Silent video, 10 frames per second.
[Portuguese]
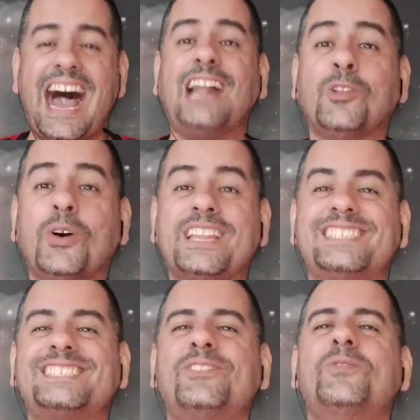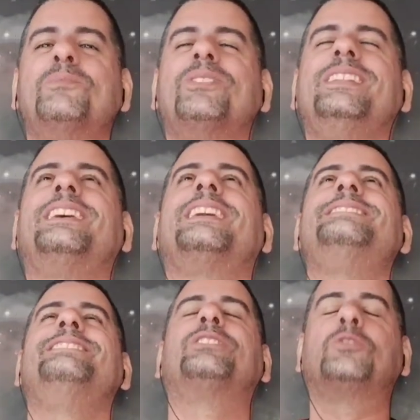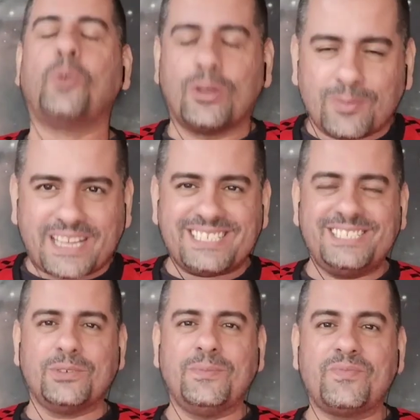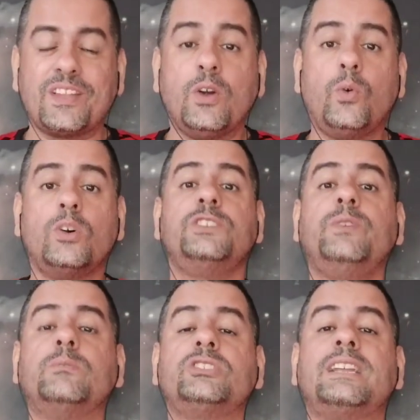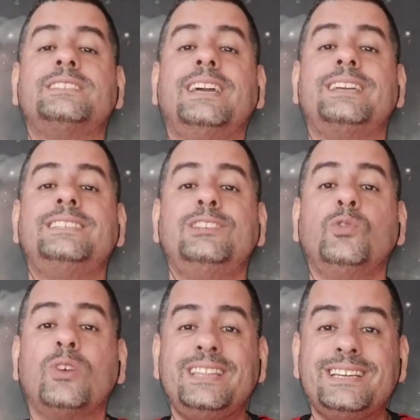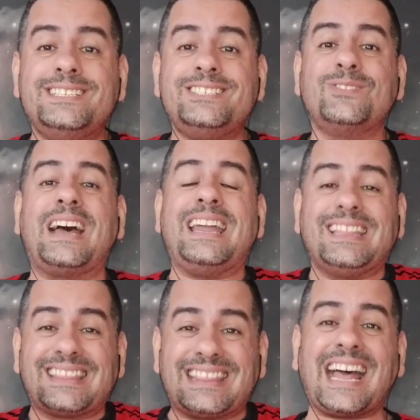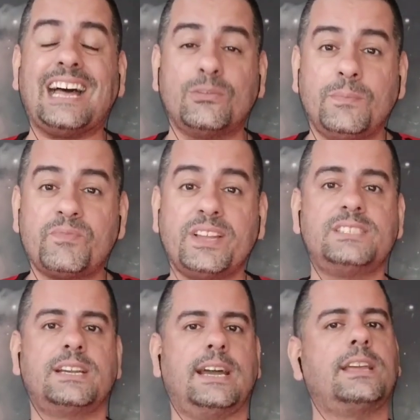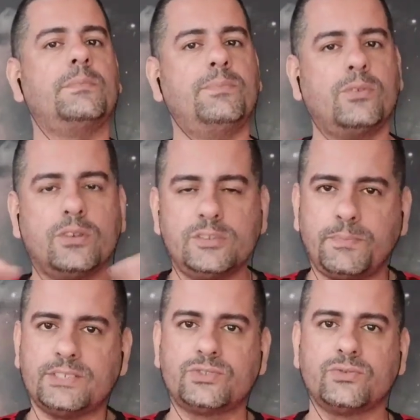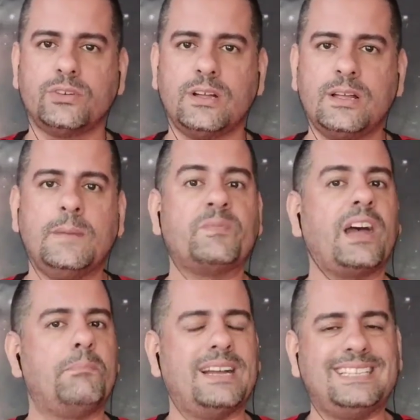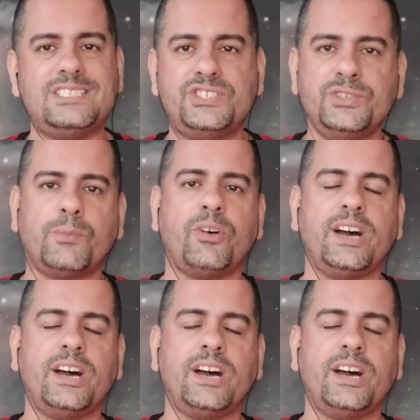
Alô, nação rubro-negra de todo o Brasil! Hoje viemos trazer aqui esse nordestino arretado, esse cara que por onde passou, rapaz, é tiro,